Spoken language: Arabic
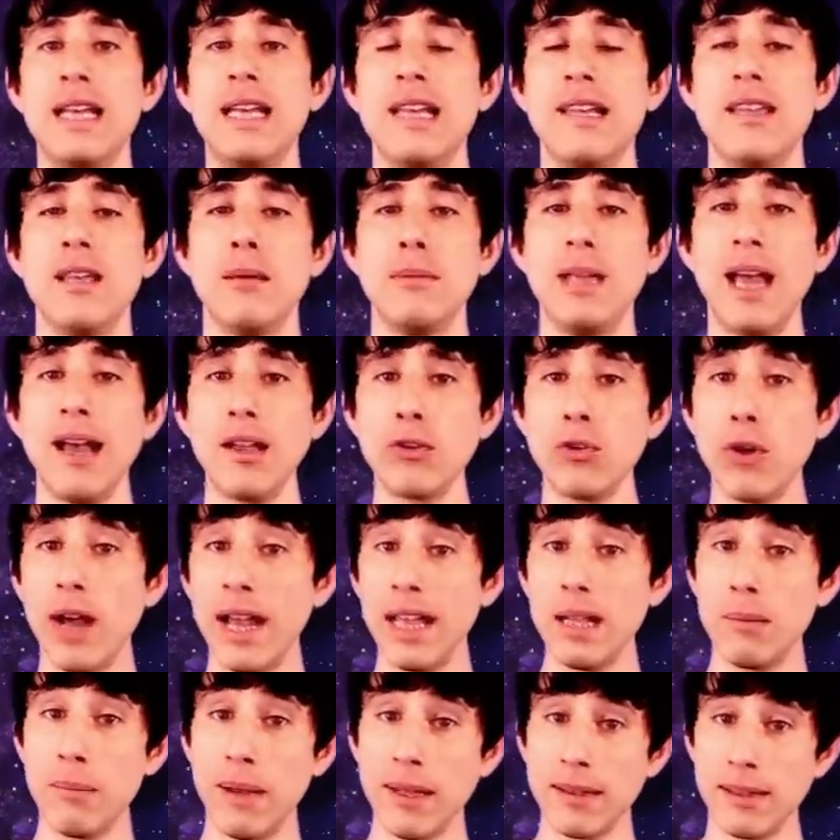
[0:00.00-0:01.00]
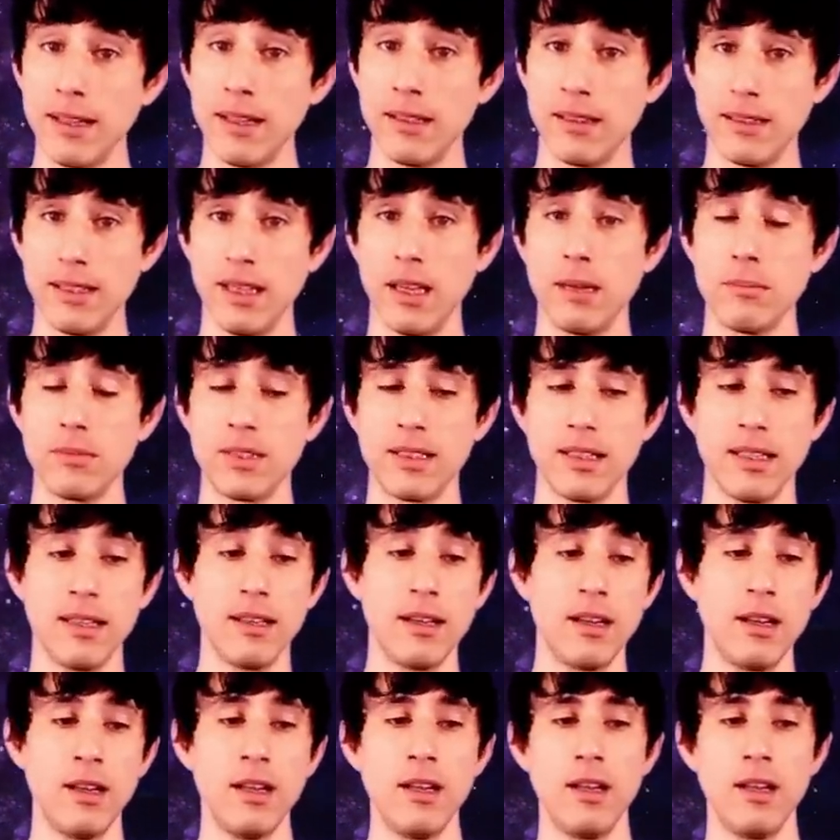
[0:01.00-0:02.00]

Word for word: اللي هي بياخذوا هاي الماده دي ام تي